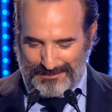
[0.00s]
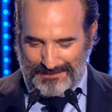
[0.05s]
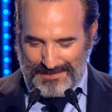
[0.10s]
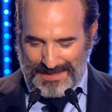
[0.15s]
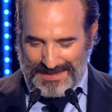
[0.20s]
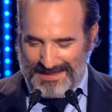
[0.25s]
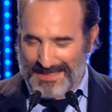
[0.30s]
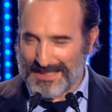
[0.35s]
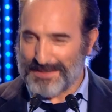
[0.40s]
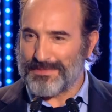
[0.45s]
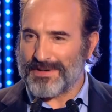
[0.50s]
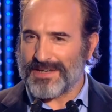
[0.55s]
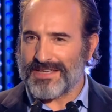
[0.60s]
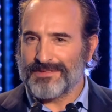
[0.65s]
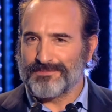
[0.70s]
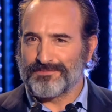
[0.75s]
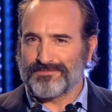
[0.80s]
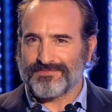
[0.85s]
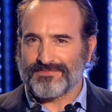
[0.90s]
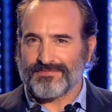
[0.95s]
pleines
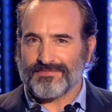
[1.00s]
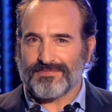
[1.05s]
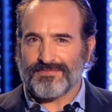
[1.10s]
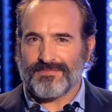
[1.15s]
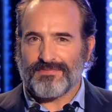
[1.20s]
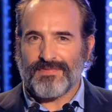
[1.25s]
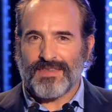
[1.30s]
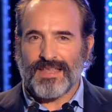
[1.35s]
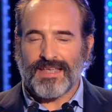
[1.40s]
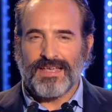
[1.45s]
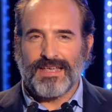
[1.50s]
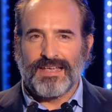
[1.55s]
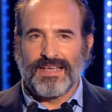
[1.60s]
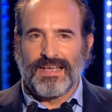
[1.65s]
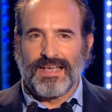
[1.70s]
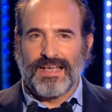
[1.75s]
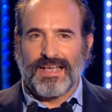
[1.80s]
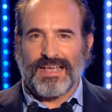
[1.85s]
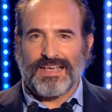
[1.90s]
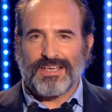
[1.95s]
d'esprit.
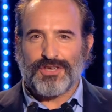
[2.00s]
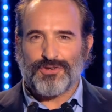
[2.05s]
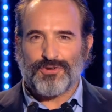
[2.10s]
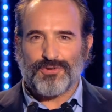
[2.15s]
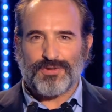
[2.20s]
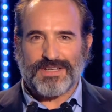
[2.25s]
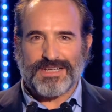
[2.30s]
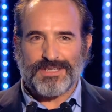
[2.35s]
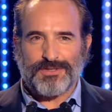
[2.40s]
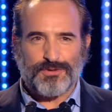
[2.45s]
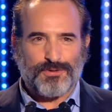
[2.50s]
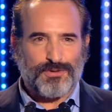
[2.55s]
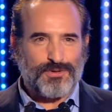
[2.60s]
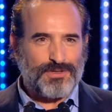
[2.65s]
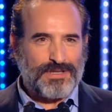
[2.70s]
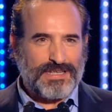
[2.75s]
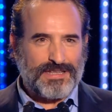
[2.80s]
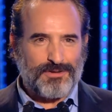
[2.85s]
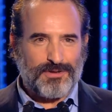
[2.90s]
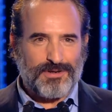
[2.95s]
Je suis très heureux
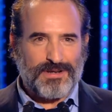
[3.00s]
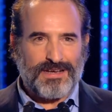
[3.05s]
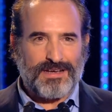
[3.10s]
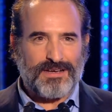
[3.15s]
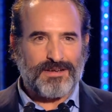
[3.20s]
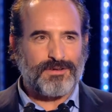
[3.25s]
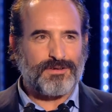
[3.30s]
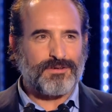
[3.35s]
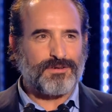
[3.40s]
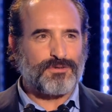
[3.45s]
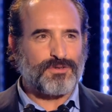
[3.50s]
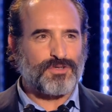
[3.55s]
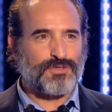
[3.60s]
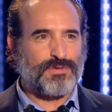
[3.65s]
d'être là le